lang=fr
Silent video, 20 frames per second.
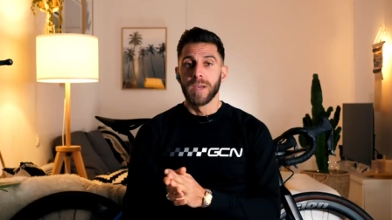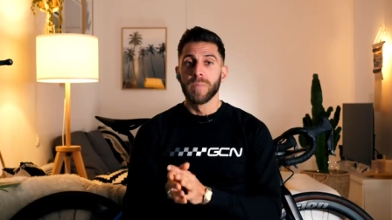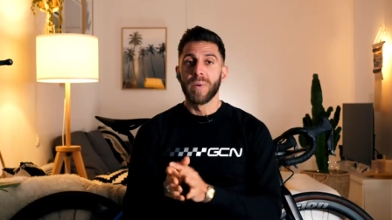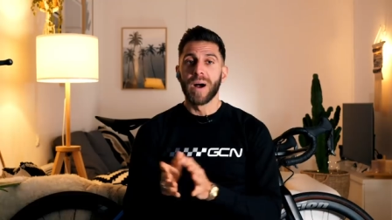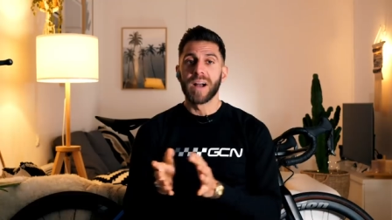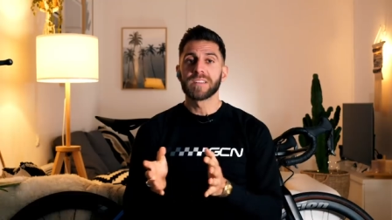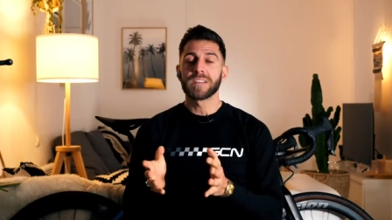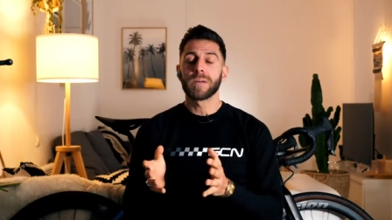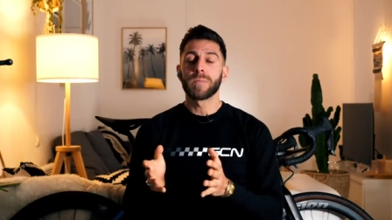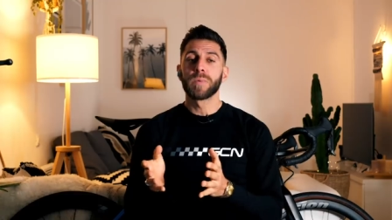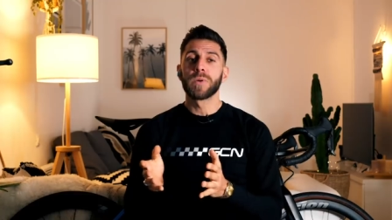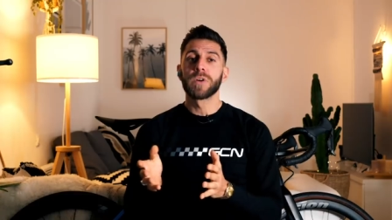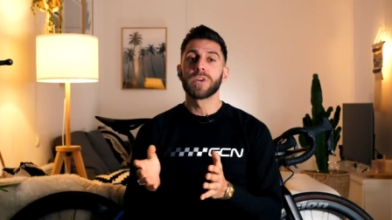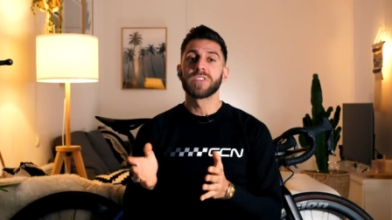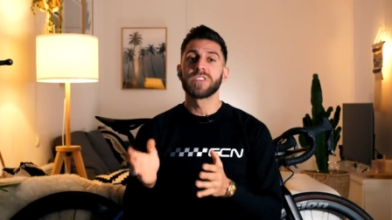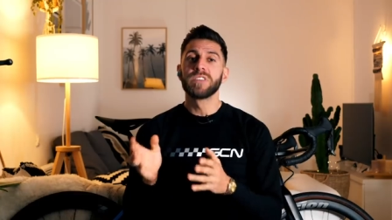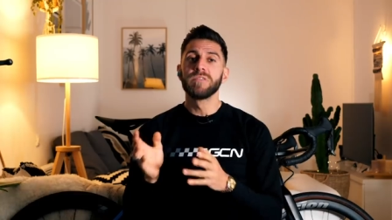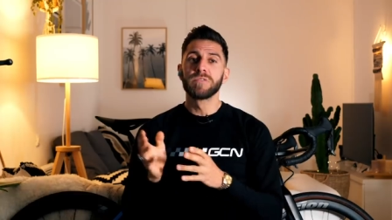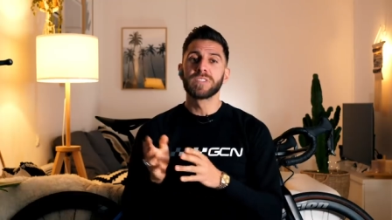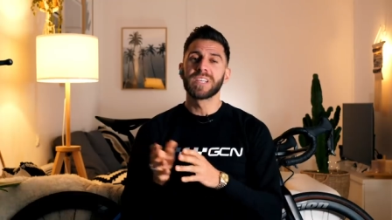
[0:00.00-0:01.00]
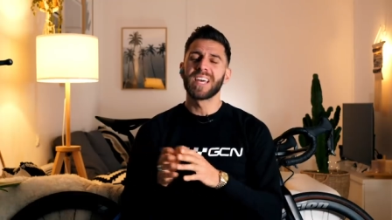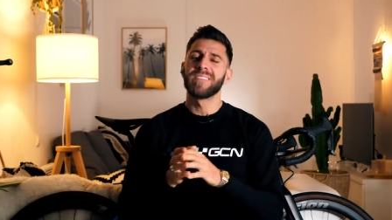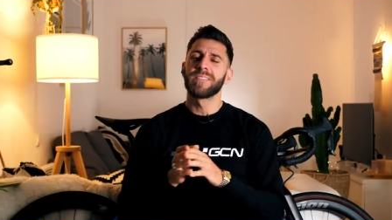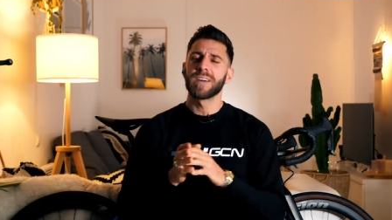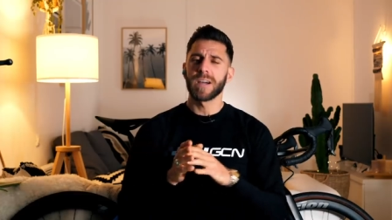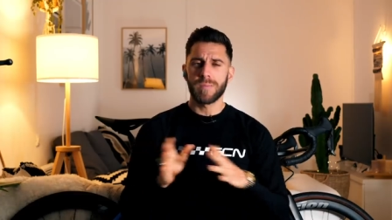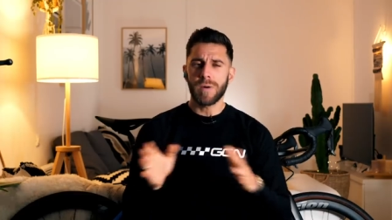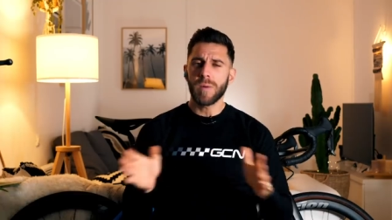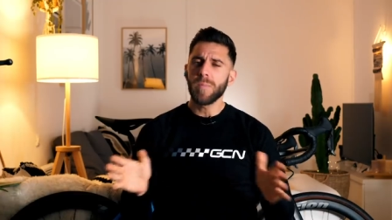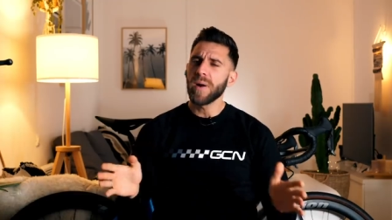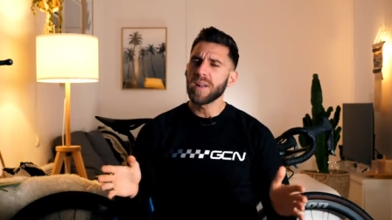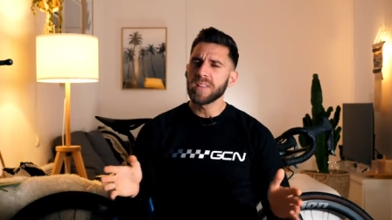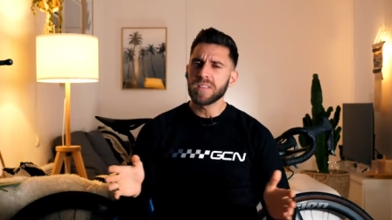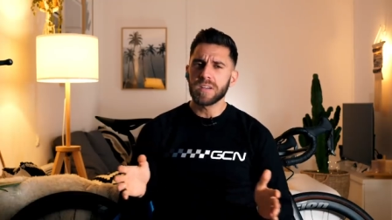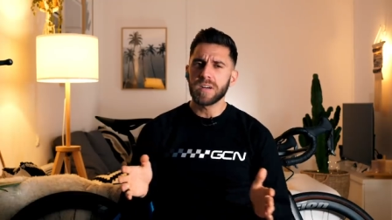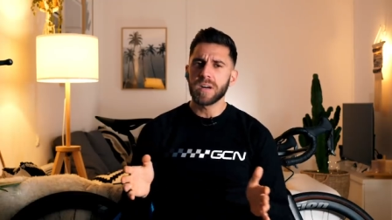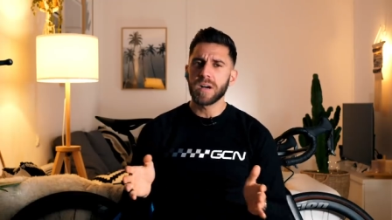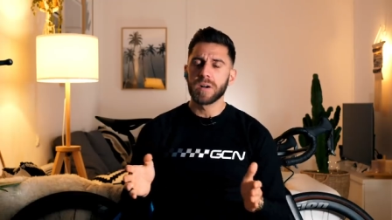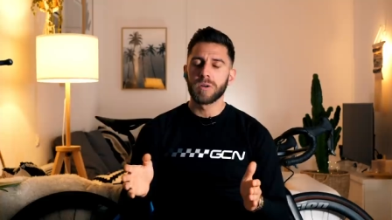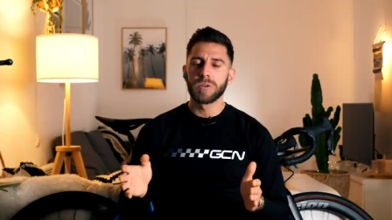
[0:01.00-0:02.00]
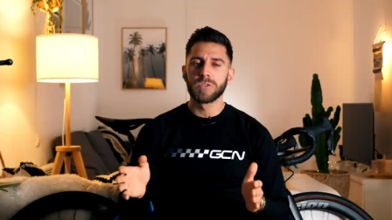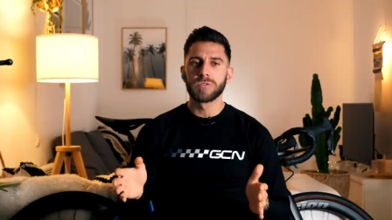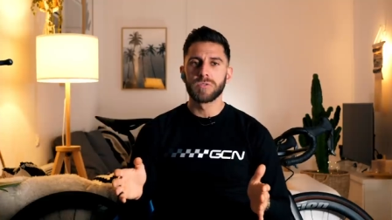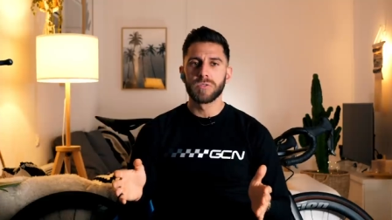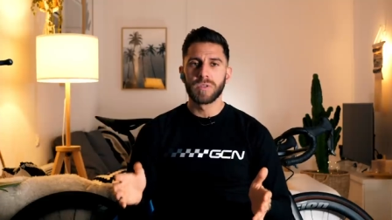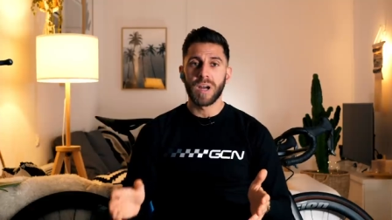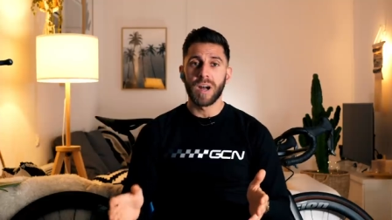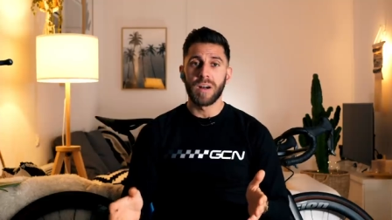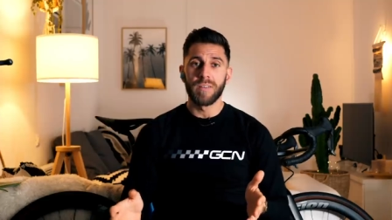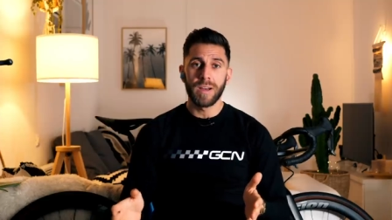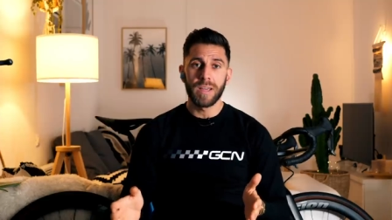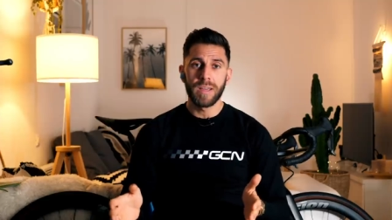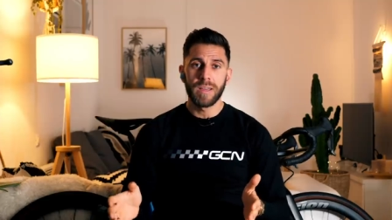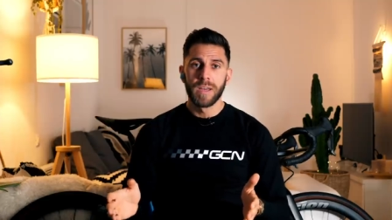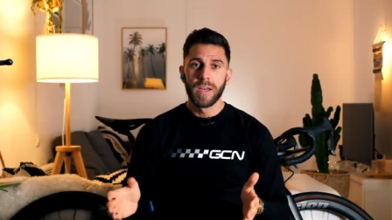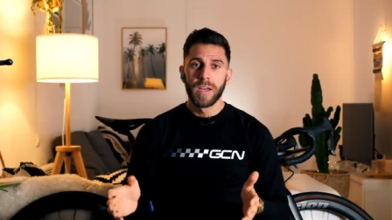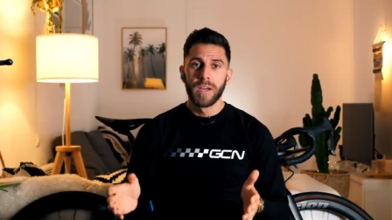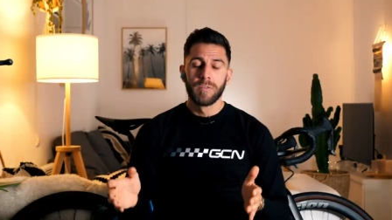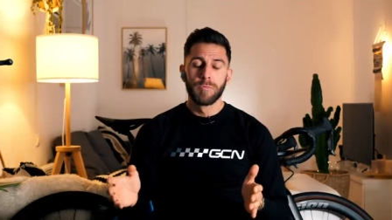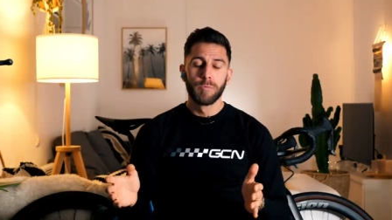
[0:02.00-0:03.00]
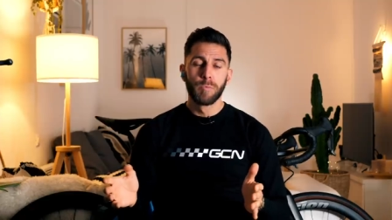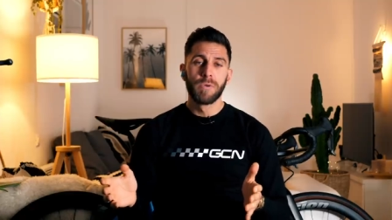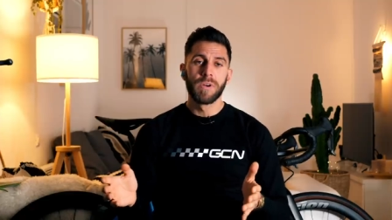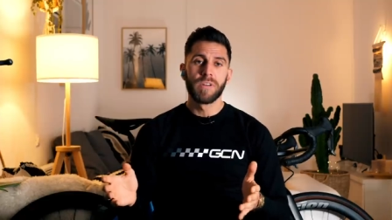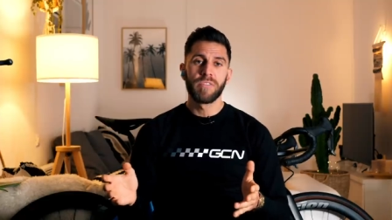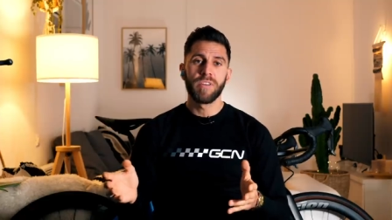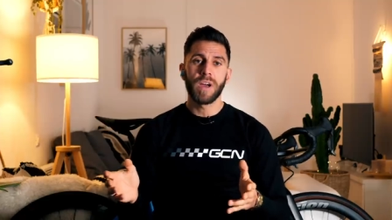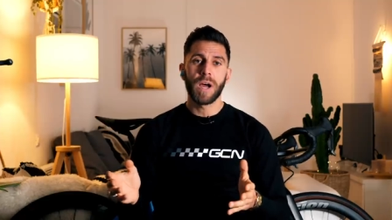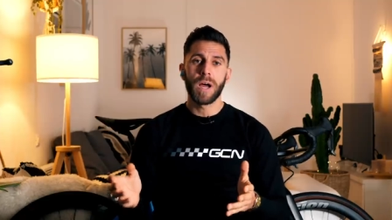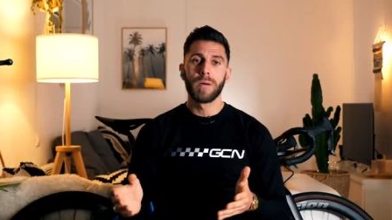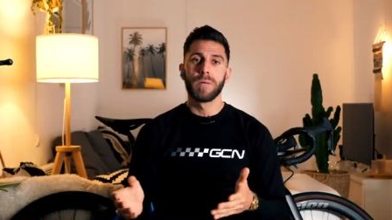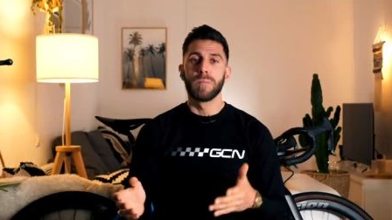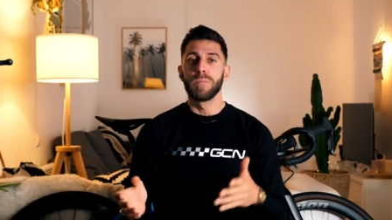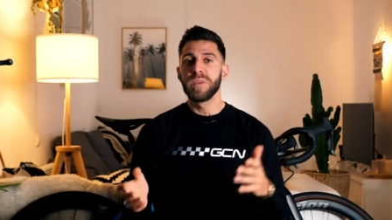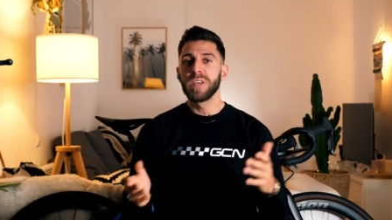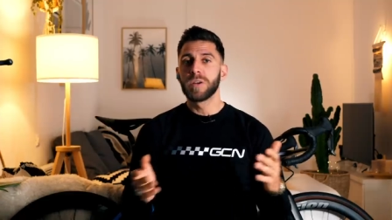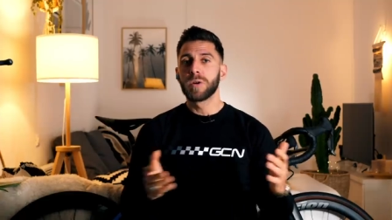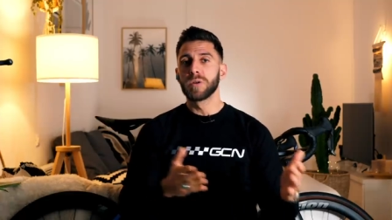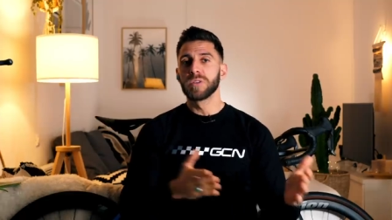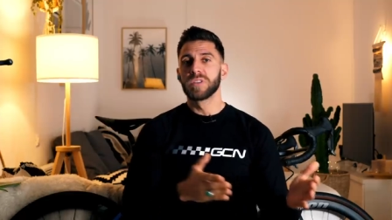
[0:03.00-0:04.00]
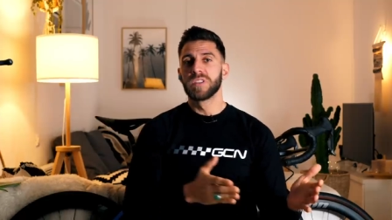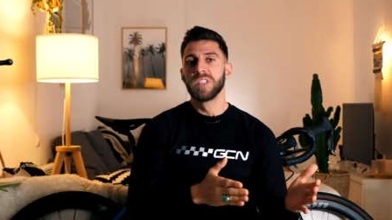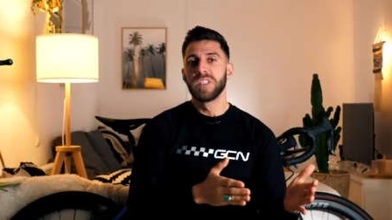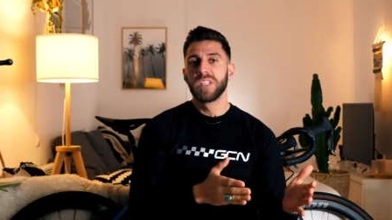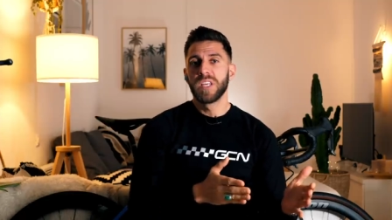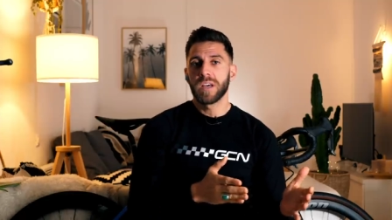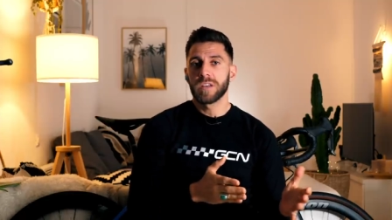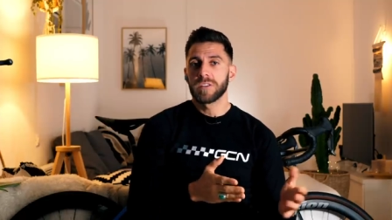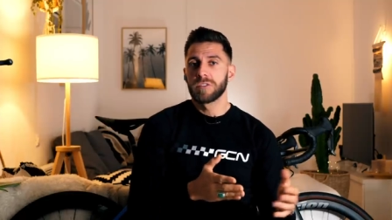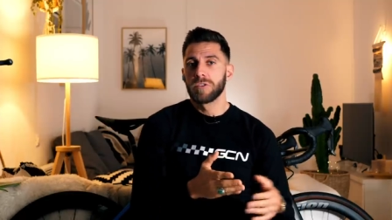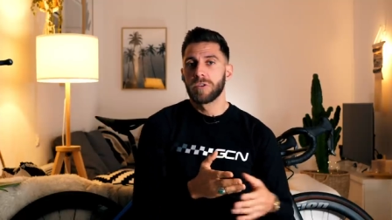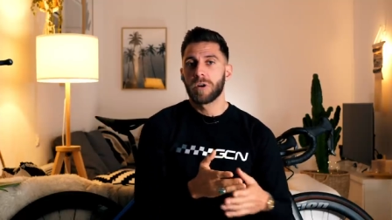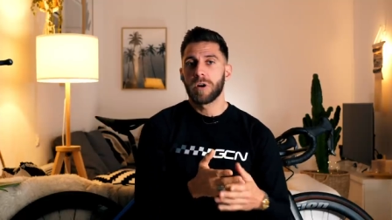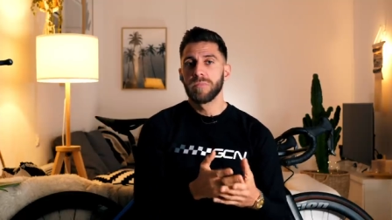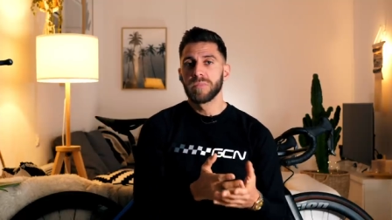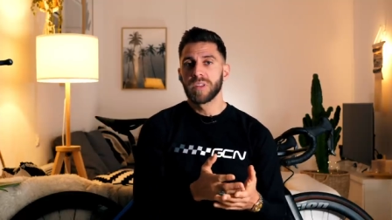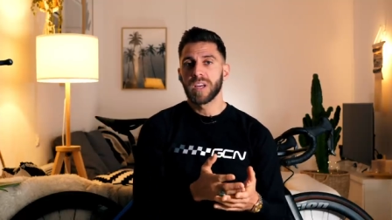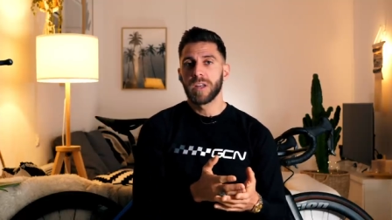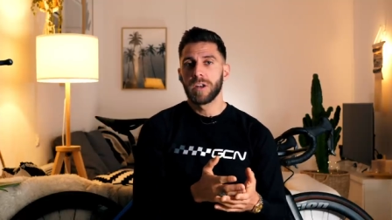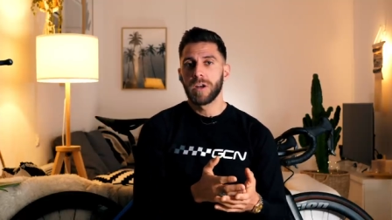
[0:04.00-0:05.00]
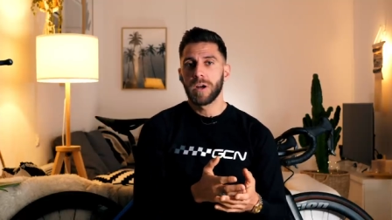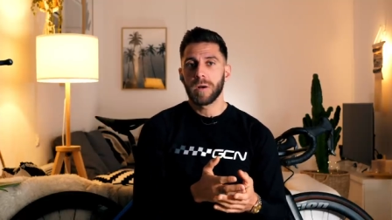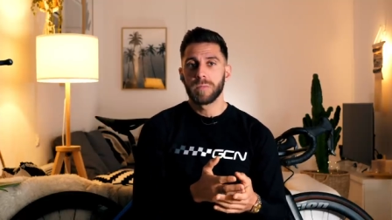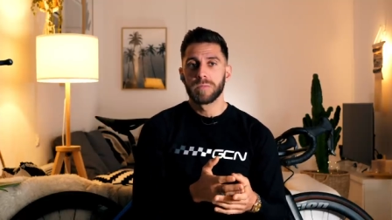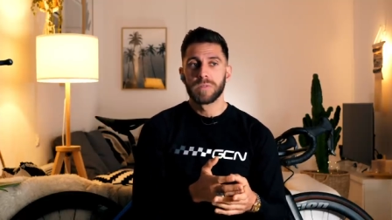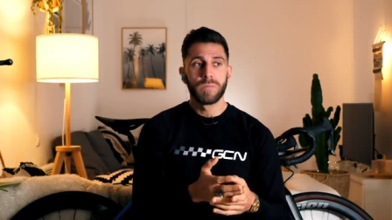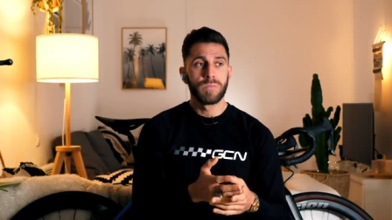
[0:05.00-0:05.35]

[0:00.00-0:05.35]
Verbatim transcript: Par exemple, euh, si vous n'avez vraiment pas le temps à cause du travail, vous pouvez faire un bi-quotidien sur home trainer.